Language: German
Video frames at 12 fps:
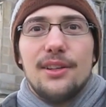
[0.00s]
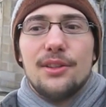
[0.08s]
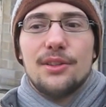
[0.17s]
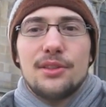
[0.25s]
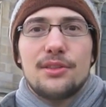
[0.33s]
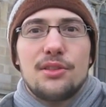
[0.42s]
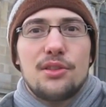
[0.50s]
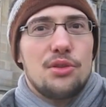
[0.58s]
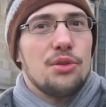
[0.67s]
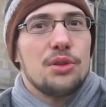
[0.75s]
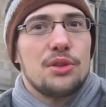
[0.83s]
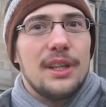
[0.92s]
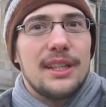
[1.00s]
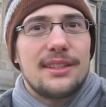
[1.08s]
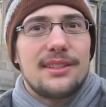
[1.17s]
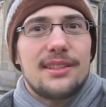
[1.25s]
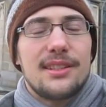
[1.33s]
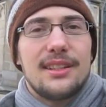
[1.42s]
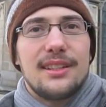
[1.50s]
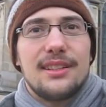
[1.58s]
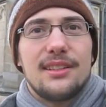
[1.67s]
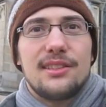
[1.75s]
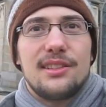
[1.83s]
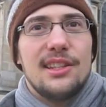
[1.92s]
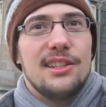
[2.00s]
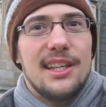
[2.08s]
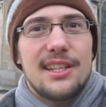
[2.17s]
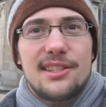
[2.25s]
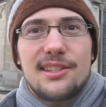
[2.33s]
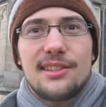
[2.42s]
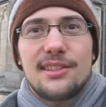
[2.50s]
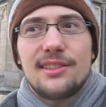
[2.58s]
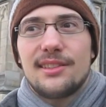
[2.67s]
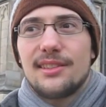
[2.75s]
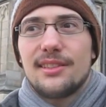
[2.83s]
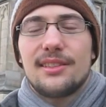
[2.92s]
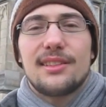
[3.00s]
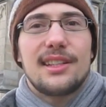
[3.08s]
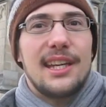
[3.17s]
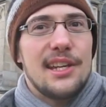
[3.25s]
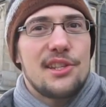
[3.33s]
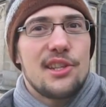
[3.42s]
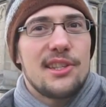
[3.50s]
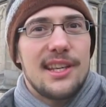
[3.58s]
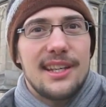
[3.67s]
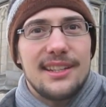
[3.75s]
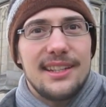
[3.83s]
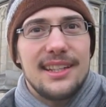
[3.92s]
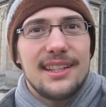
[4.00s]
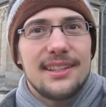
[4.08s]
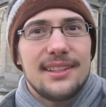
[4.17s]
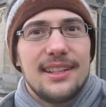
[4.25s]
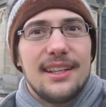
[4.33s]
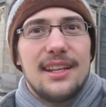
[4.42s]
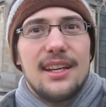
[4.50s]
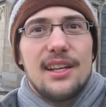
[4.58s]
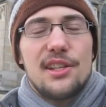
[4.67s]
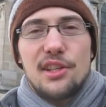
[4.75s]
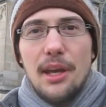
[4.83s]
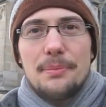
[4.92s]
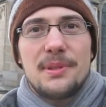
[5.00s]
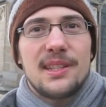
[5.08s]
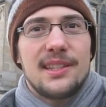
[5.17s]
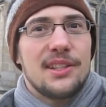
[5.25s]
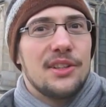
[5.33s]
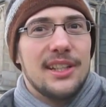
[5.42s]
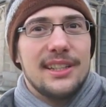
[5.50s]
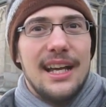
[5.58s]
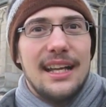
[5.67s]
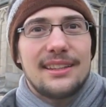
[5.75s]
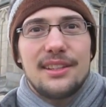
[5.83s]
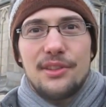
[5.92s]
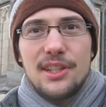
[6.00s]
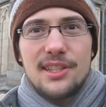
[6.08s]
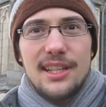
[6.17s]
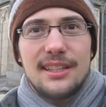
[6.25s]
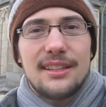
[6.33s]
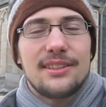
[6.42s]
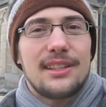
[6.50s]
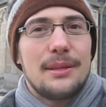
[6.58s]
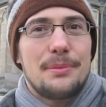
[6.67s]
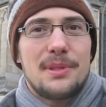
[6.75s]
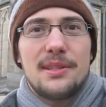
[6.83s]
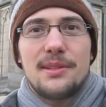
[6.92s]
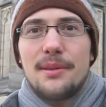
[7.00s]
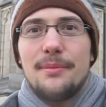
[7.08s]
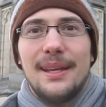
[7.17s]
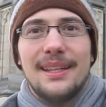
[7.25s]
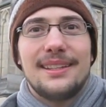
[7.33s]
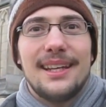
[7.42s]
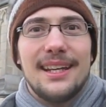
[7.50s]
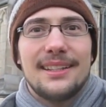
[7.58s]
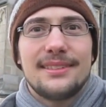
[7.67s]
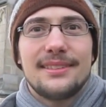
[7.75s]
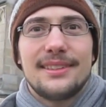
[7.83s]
und sucht dort den nächsten Cache in seiner Nähe, schreibt sich die Koordinaten auf einen Zettel und gibt sie in seinem Handy ein.